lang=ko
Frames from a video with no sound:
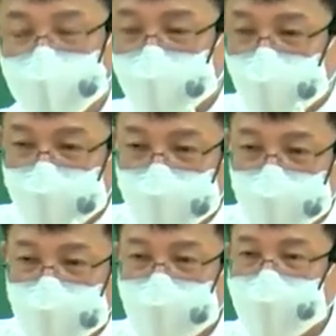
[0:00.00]

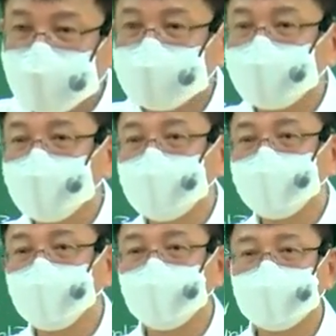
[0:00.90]
법률이랑 가장 많이
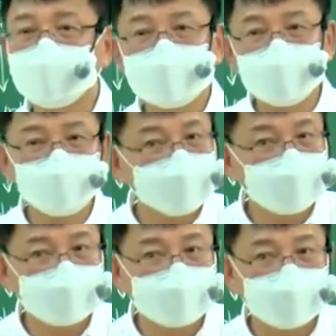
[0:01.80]
비교하는 게
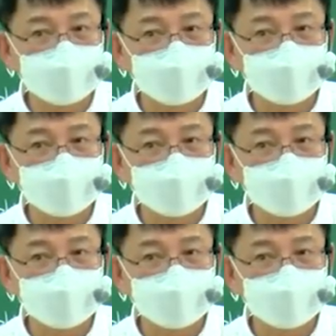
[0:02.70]
짝퉁이겠지.